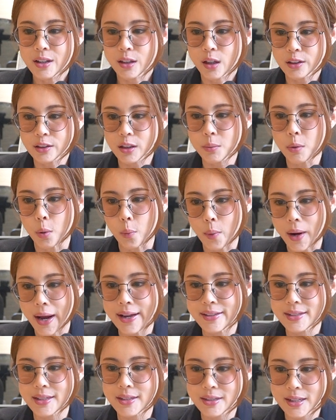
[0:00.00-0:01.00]
ก็ต้องบอกว่า
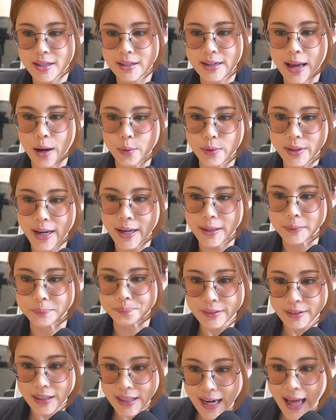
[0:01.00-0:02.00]
จริงๆ แล้วเนี่ย
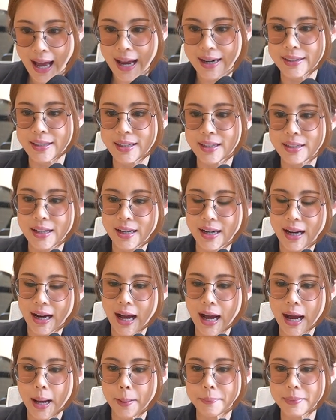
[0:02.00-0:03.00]
ตลาดนี้เนี่ยนะ
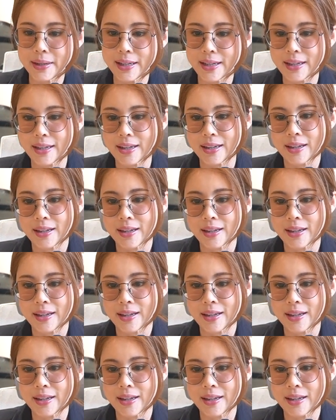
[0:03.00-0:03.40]
คะมี